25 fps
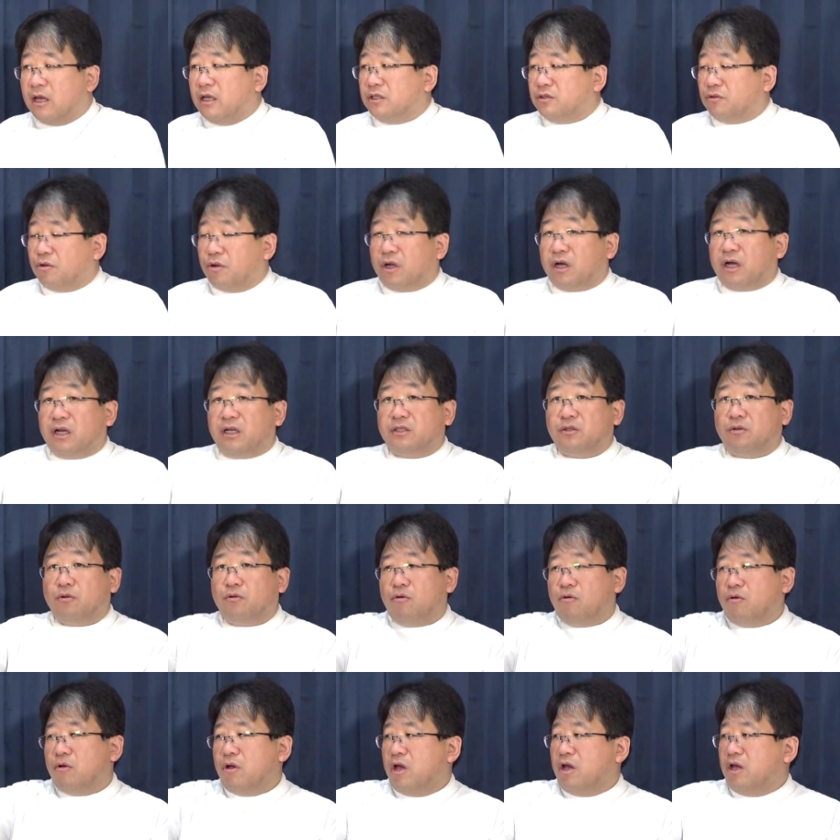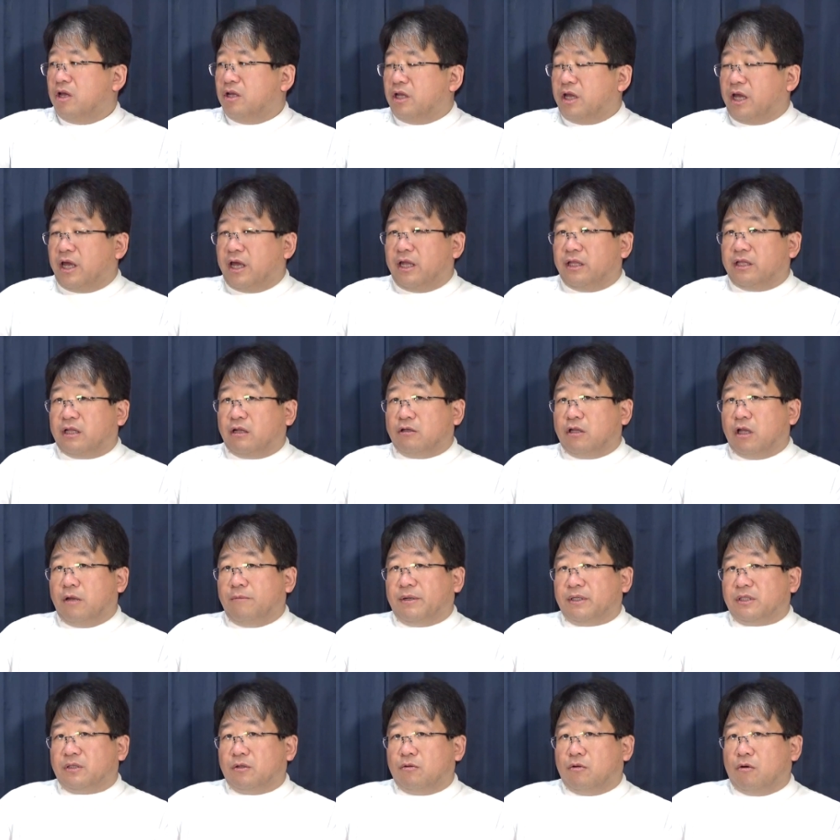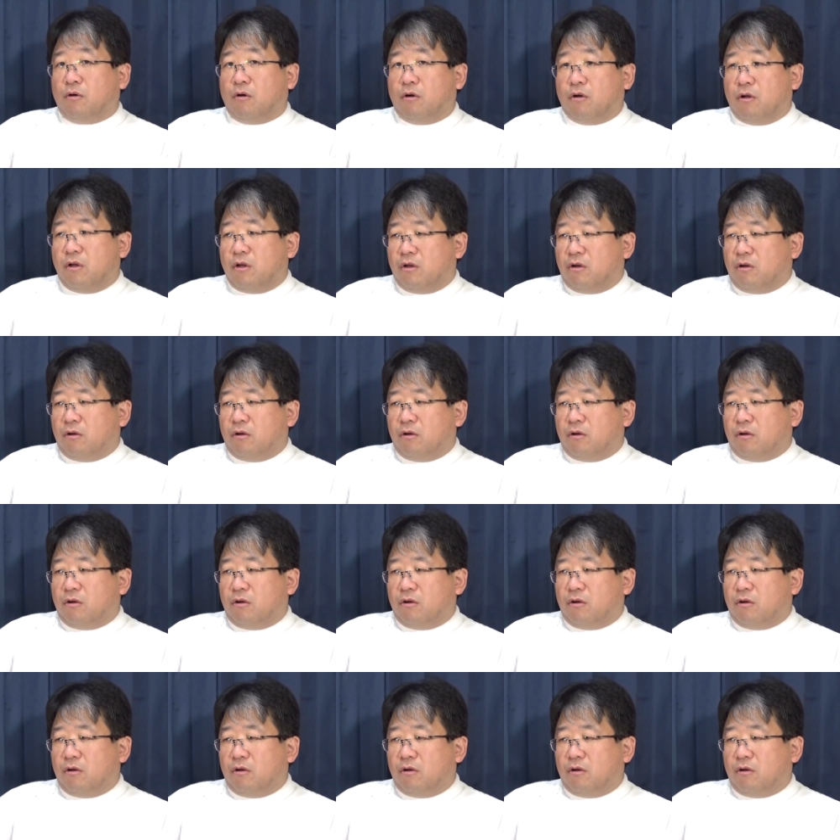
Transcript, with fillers: それからその、えー、例えばその